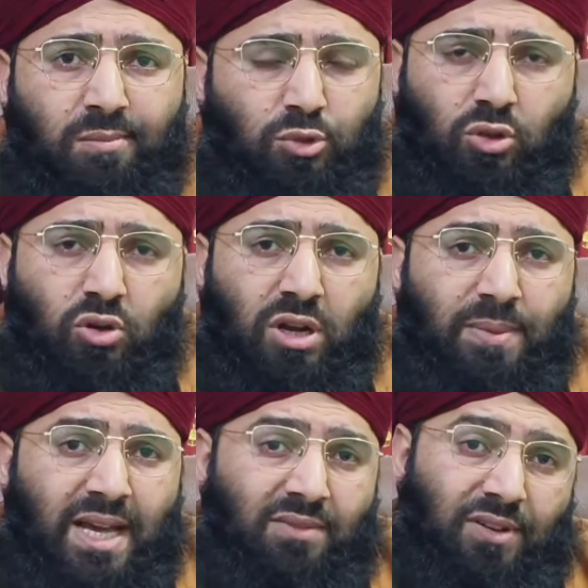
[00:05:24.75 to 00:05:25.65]
बुजुर्गों ने
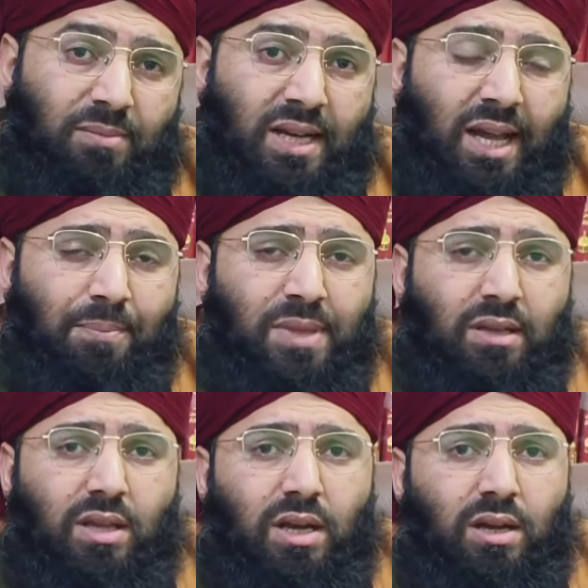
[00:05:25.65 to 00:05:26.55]
बयान फरमाया
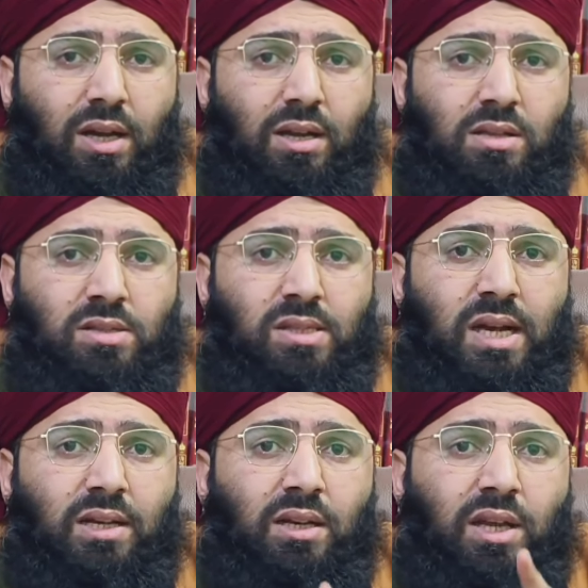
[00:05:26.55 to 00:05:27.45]
कि अगर
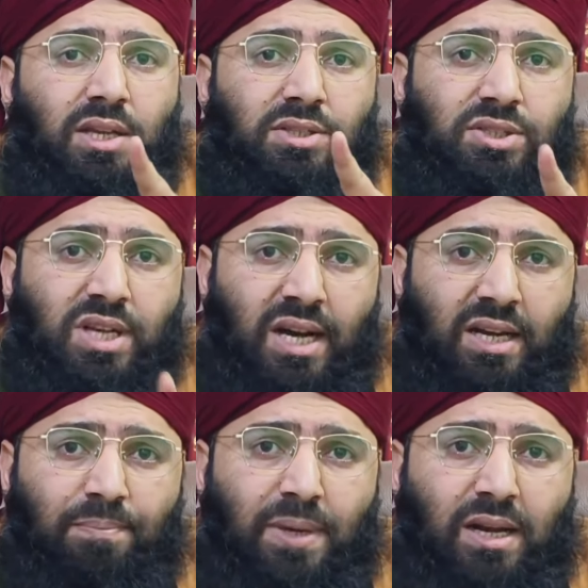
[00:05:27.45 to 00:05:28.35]
इंसान की
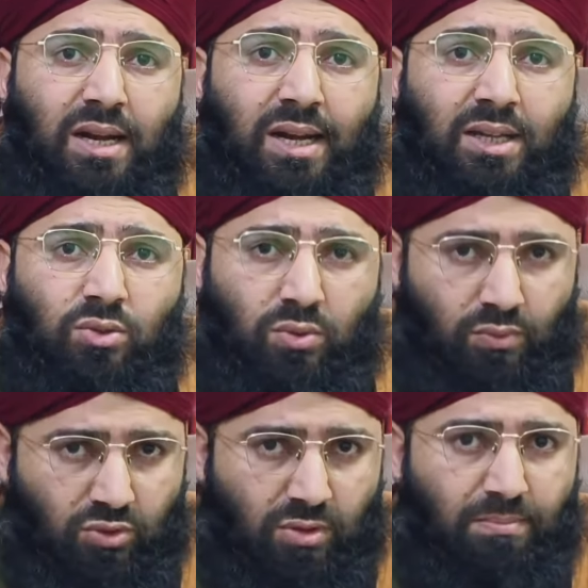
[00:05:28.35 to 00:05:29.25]
जान पर आए तो
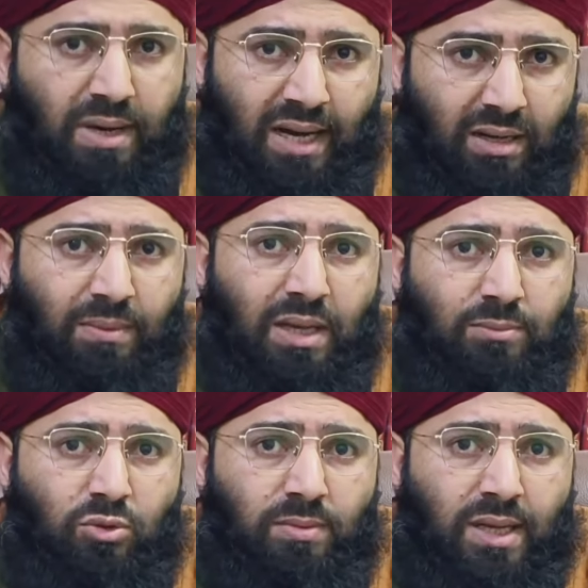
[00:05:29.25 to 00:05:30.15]
वो जो माल
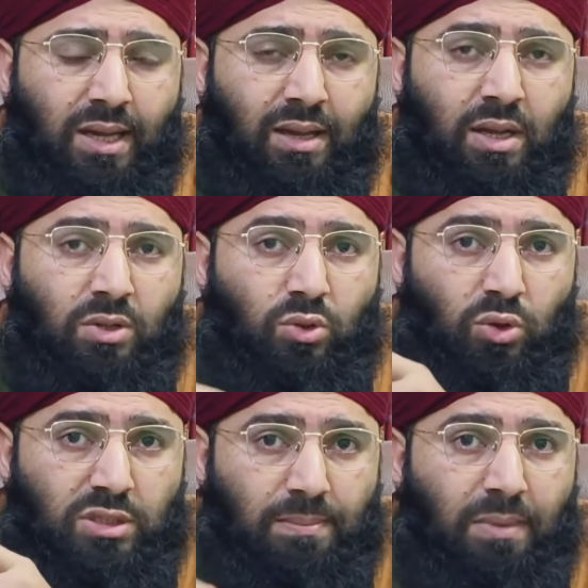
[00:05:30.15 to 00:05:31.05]
महबूब है तो
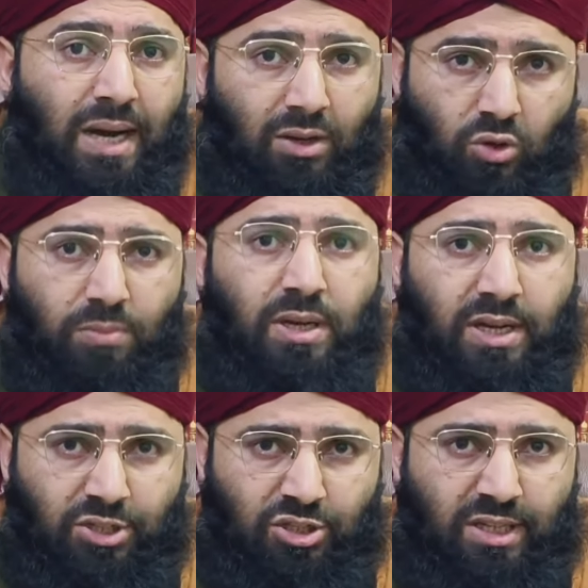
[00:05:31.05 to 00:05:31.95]
उस माल को भी
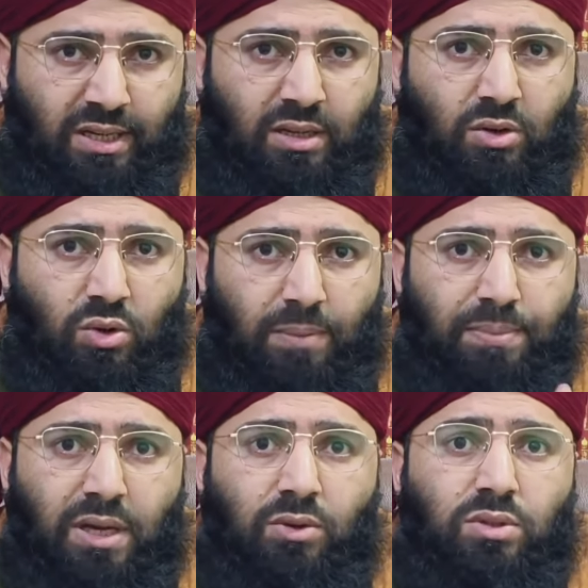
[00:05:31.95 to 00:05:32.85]
खर्च करे और
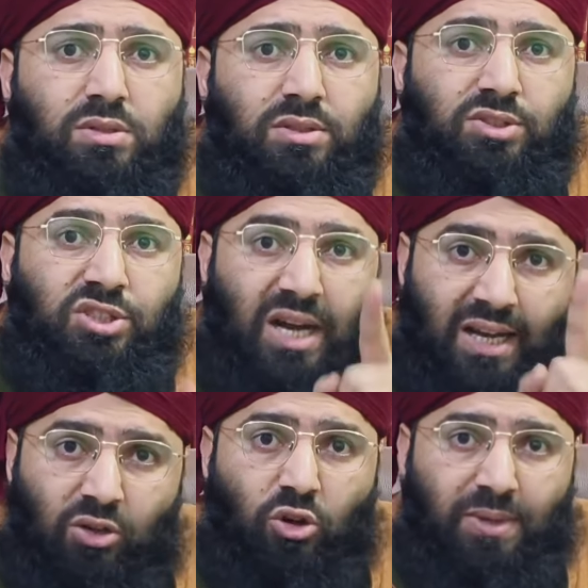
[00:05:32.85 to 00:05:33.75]
अपने उस
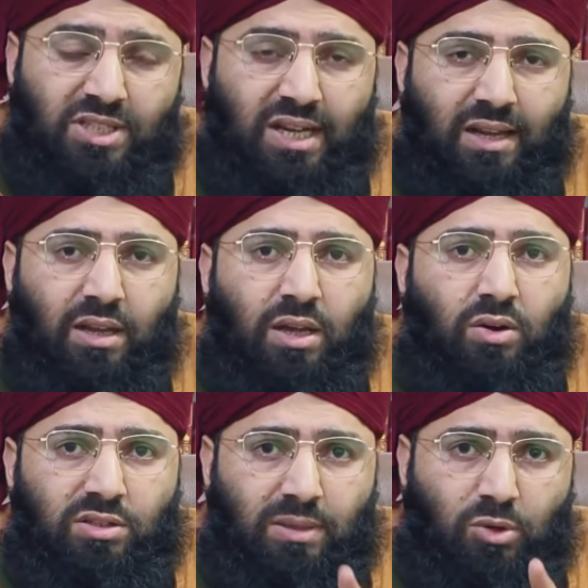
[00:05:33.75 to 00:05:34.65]
जान को बचाए
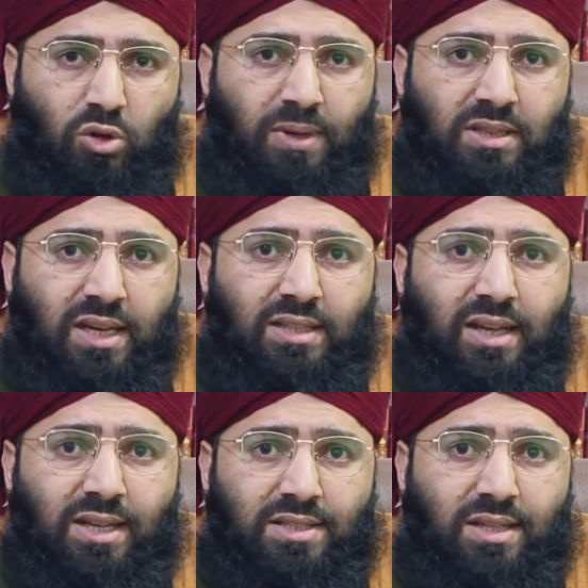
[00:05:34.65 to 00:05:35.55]
और जब नौबत आ
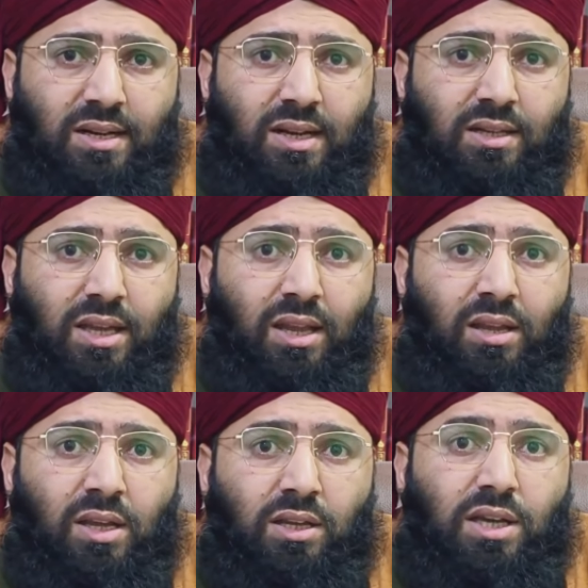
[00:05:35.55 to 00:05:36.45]
जाए इस तरह की
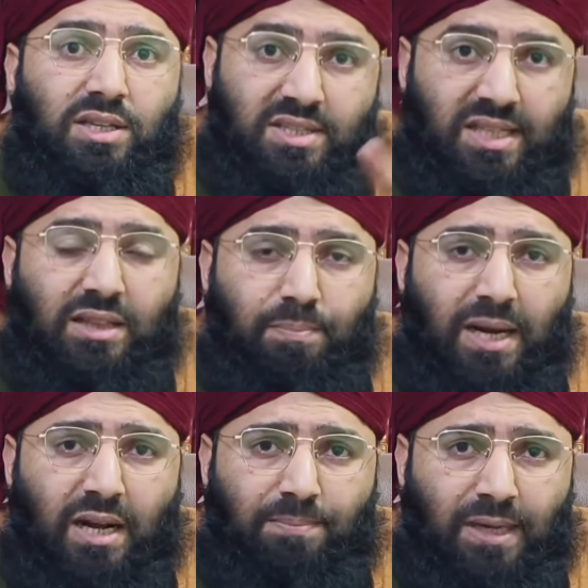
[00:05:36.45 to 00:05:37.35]
कि इज्जत पर
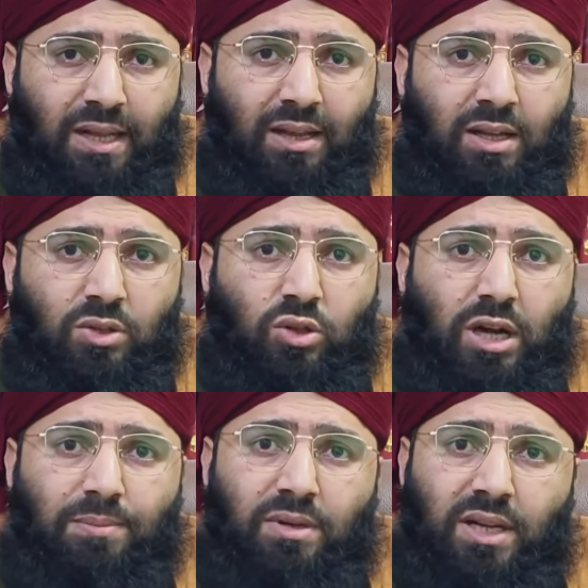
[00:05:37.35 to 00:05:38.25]
आ पड़े तो
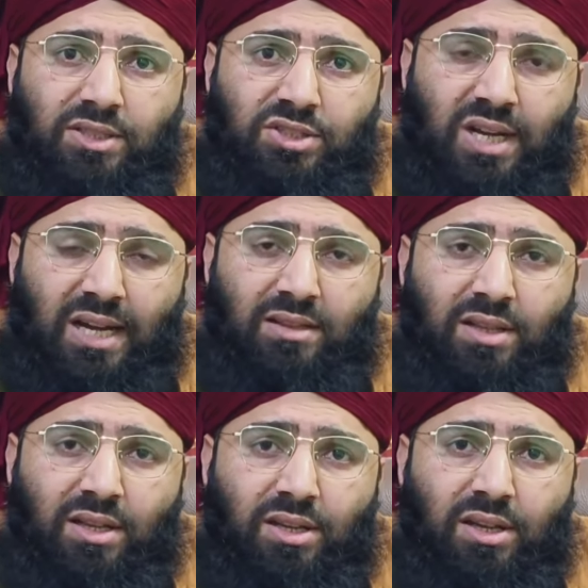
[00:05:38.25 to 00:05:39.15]
अब न जान
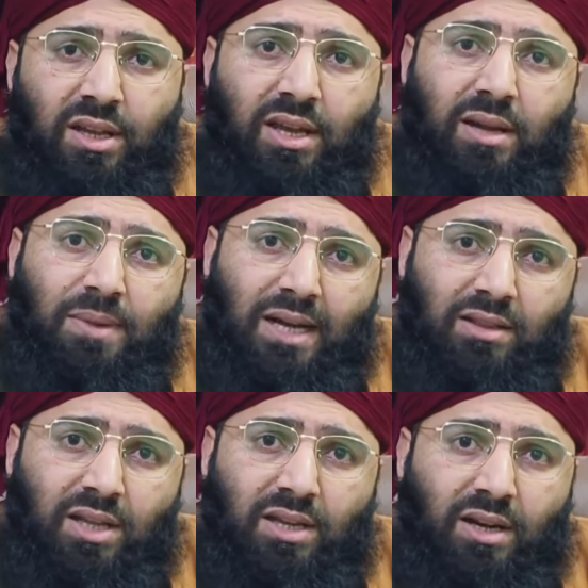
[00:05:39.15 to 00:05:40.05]
देखनी है न माल
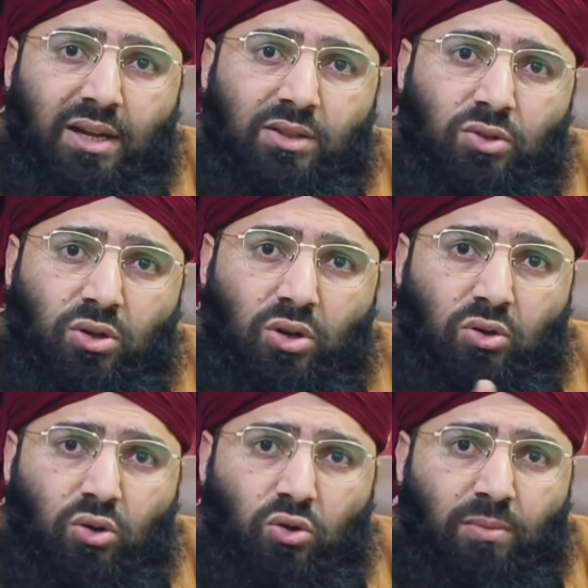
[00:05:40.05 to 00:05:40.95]
देखना है दोनों
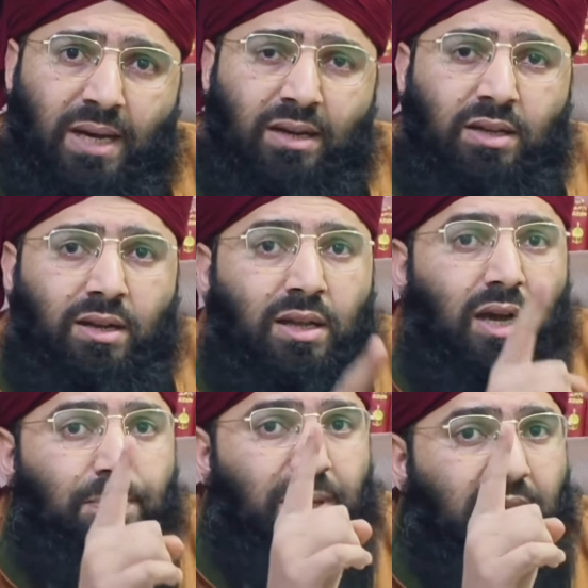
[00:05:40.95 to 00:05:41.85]
को कुर्बान करके
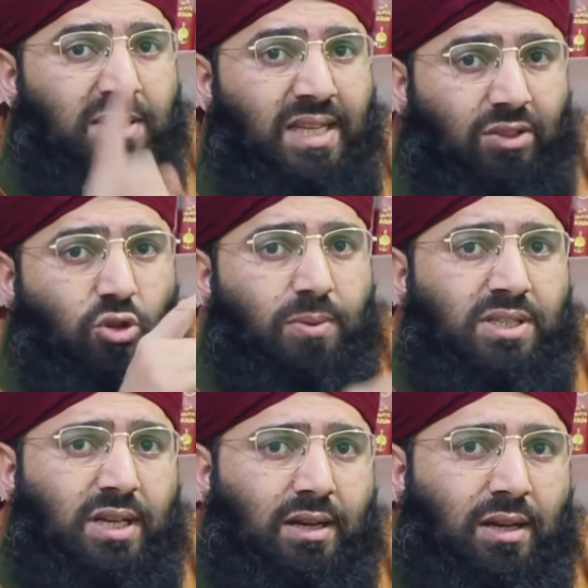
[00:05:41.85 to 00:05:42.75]
अपनी इज्जत को
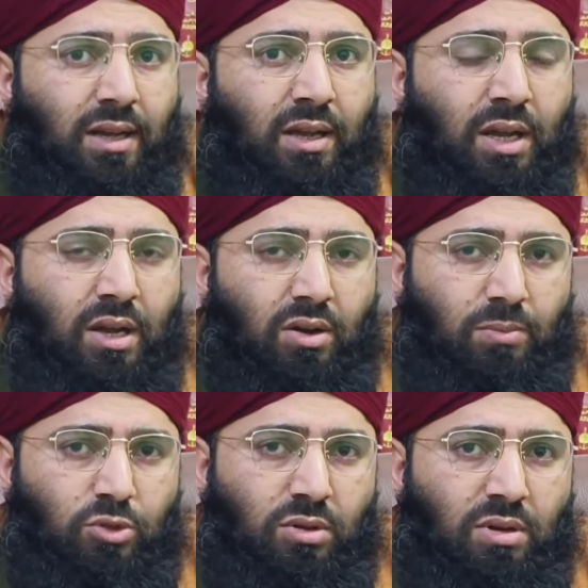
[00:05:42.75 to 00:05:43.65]
बचाना है और
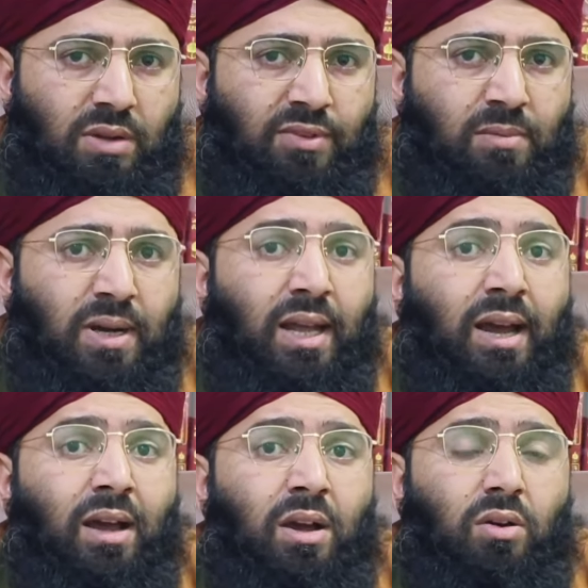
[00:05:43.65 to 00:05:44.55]
बुजुर्गों ने फरमाया
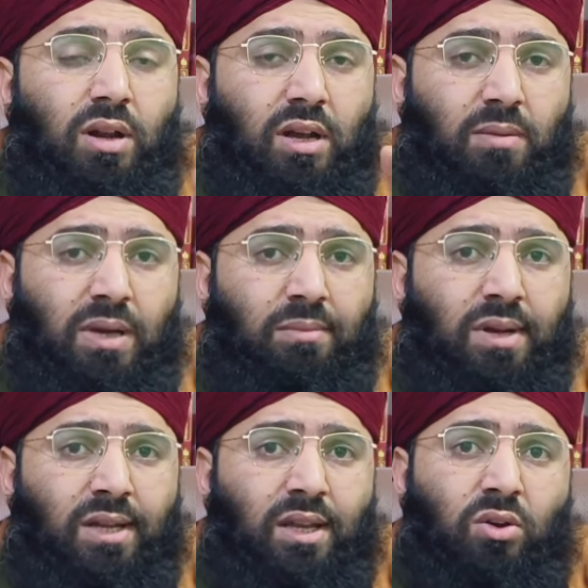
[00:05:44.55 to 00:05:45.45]
और अगर
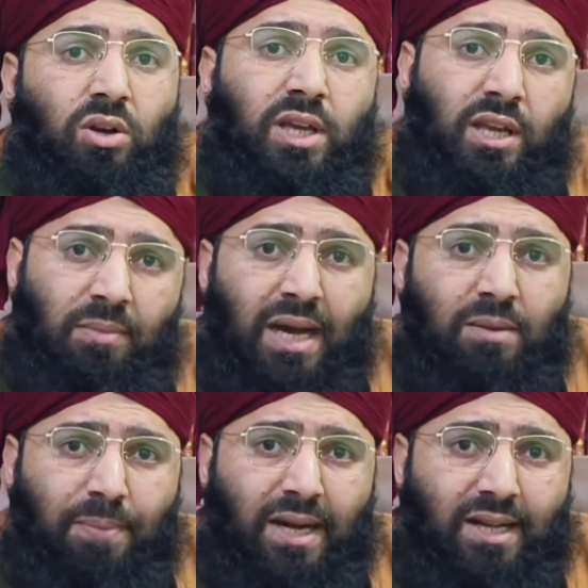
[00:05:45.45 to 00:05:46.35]
मामला ये हो कि
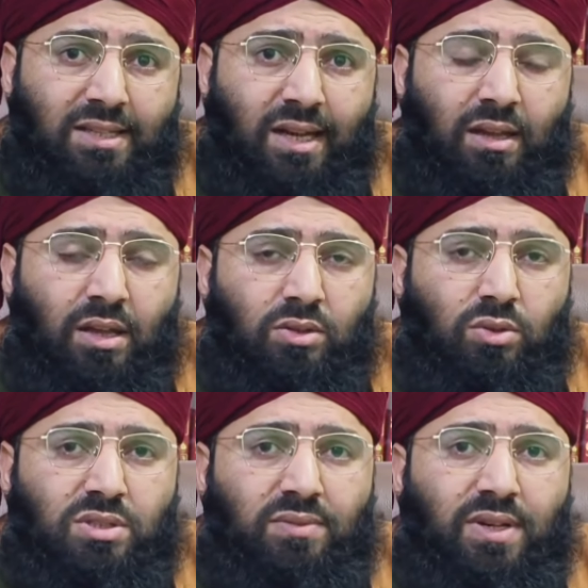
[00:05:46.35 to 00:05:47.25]
ईमान पर आ जाए तो
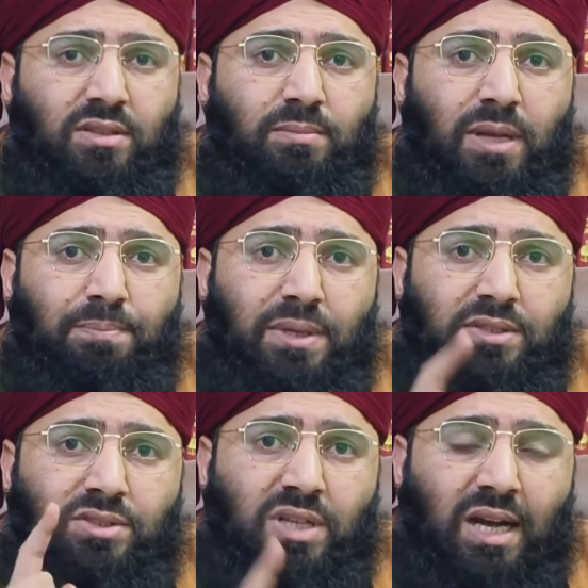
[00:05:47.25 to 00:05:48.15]
उस वक्त में फिर
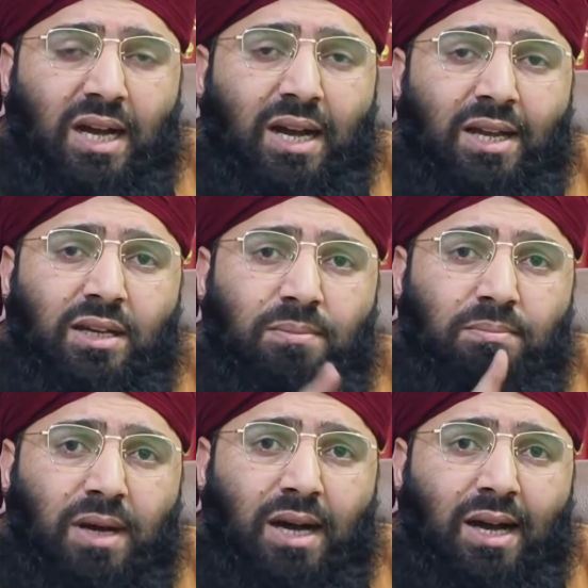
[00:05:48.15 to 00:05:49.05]
जान
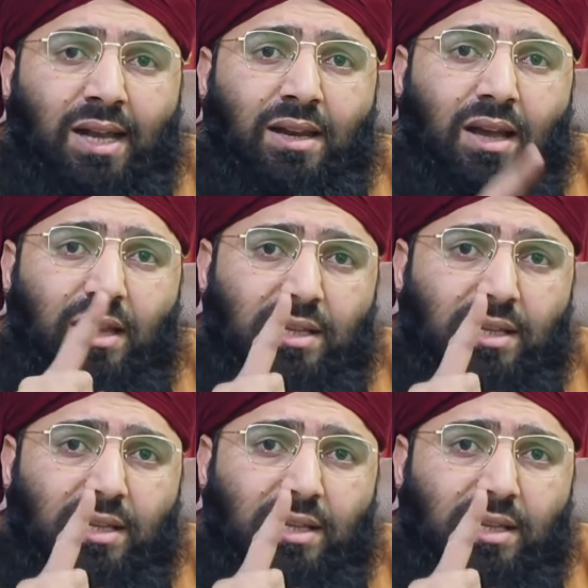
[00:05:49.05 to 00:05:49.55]
माल